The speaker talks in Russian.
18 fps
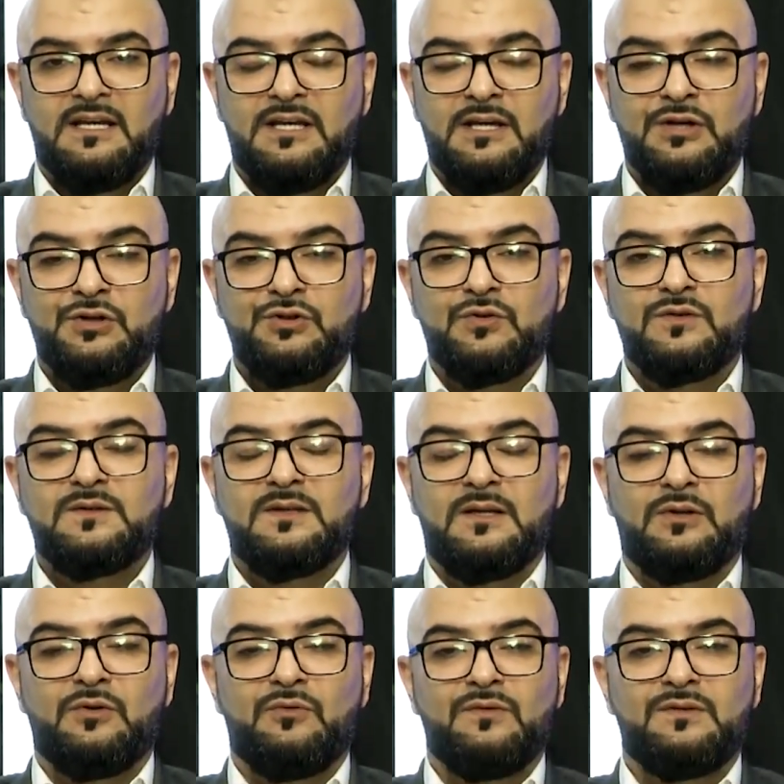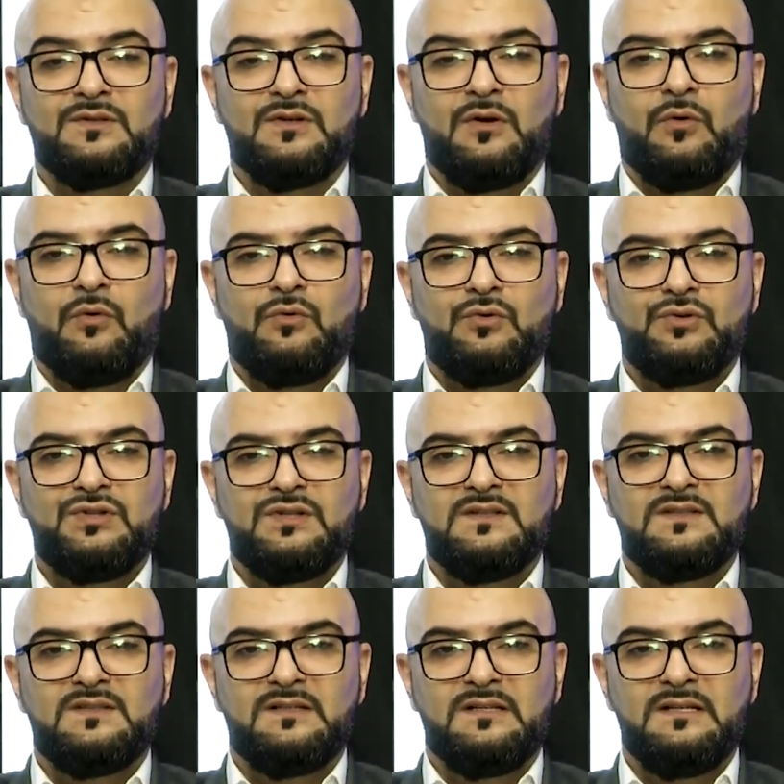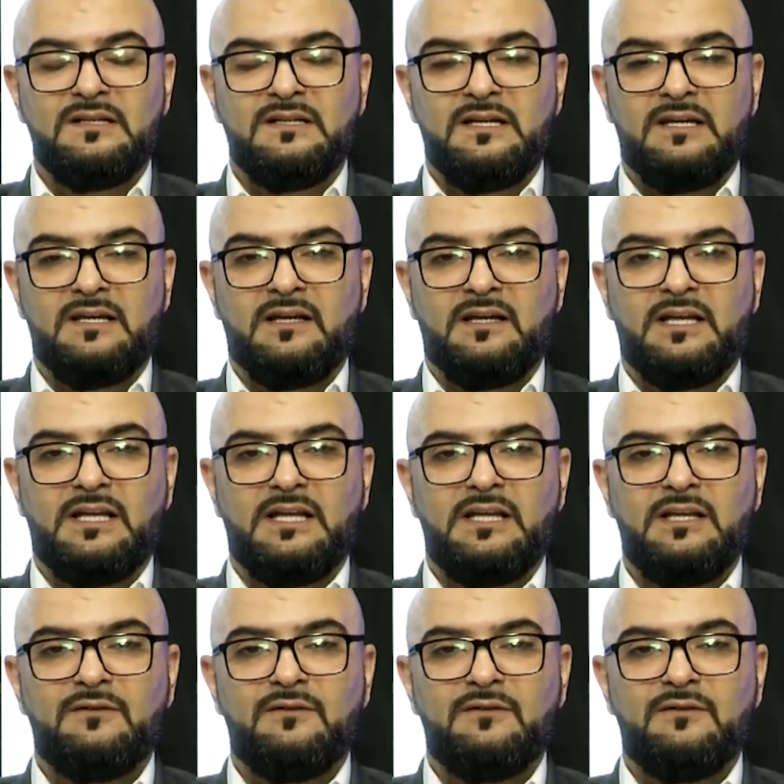и еще становится очень сильнее